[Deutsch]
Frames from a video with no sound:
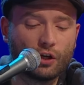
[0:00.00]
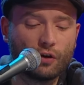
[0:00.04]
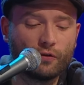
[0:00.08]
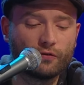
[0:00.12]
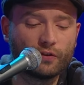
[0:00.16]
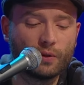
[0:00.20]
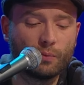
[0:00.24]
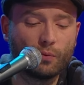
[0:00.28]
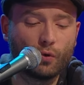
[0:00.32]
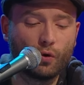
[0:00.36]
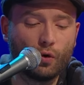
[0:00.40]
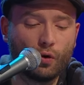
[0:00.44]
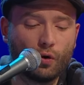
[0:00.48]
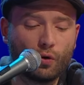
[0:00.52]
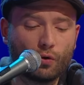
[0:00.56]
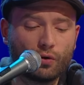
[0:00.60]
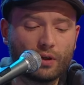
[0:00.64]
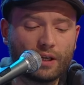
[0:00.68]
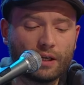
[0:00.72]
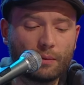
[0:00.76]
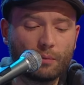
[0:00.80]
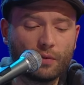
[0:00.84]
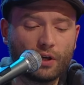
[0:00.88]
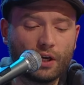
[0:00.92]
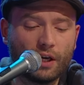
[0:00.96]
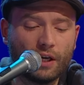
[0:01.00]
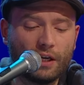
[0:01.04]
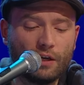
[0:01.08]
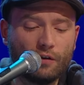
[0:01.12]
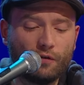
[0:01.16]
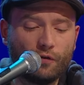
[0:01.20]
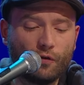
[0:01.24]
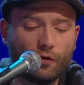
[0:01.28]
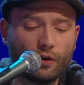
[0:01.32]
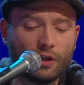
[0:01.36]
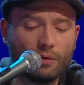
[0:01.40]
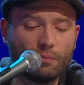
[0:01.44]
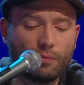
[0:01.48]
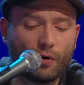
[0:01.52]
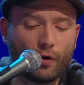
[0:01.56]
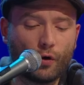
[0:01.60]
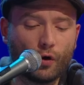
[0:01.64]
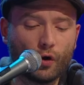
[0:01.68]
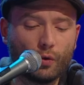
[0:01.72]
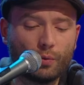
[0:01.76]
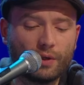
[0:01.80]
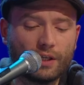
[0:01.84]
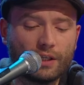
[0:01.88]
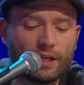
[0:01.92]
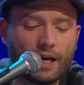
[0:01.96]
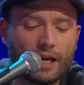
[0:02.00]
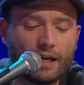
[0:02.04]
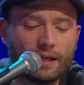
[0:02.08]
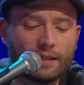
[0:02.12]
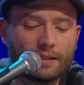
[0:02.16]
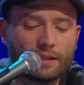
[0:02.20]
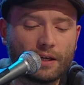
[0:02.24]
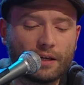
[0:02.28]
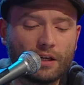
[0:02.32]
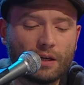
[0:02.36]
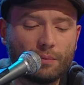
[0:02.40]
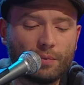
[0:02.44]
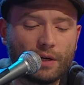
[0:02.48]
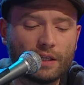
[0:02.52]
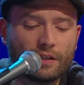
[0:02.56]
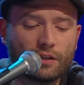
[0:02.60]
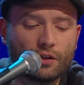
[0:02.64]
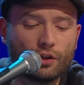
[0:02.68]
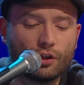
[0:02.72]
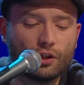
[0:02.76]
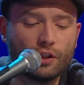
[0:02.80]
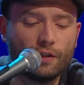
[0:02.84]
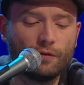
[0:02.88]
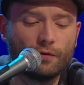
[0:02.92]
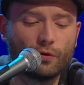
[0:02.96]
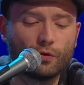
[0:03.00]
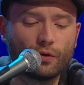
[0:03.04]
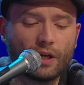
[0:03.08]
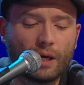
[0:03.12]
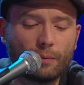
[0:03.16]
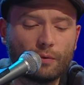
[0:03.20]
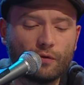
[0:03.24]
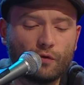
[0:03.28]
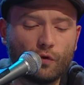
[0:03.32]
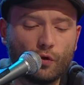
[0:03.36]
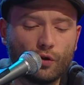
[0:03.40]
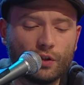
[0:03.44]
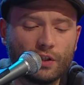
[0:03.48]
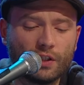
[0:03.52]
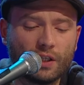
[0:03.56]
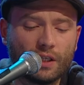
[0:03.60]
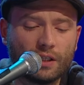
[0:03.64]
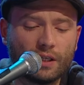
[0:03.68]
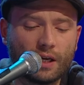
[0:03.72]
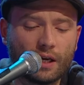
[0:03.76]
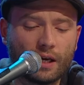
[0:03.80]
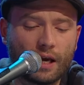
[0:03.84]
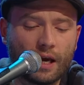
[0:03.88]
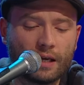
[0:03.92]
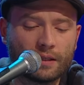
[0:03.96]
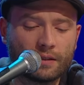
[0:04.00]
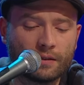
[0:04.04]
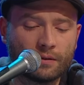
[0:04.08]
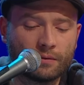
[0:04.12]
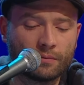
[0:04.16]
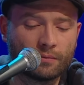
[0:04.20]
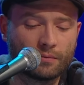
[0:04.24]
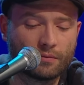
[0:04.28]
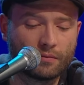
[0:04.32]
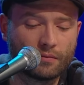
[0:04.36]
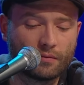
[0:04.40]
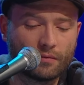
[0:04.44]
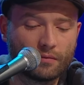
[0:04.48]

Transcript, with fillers: auf dem Rücken und einem Grill vor dem Bauch über den Alexanderplatz gestiefelt und habe Würstchen gegessen.